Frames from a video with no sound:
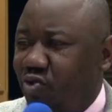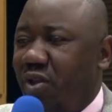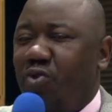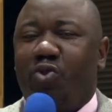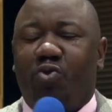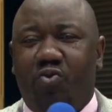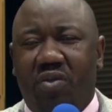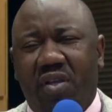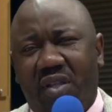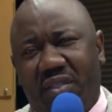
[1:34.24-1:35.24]
jusqu'à
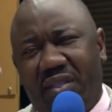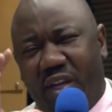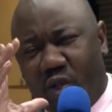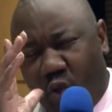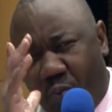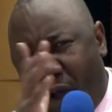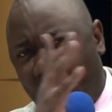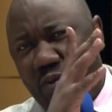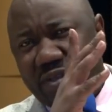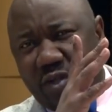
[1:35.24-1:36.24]
aujourd'hui, déjà le groupe a
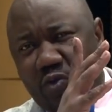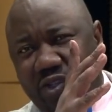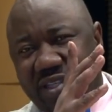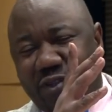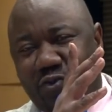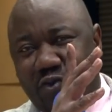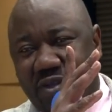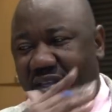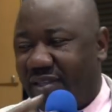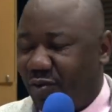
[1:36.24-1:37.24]
commencé aux
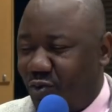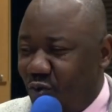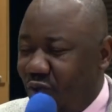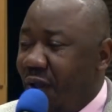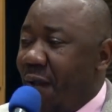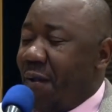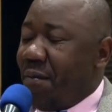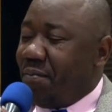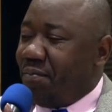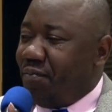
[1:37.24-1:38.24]
États-Unis et ça continue.
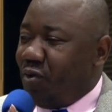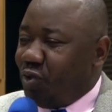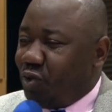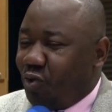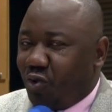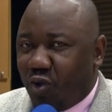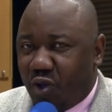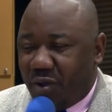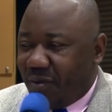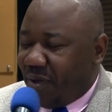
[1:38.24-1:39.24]
Bonjour,
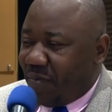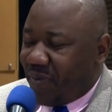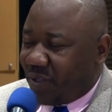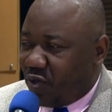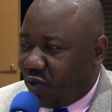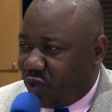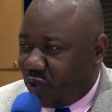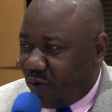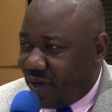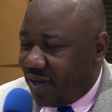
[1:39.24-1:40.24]
euh, euh, pasteur
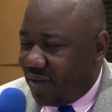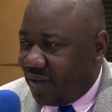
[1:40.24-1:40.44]
Joël.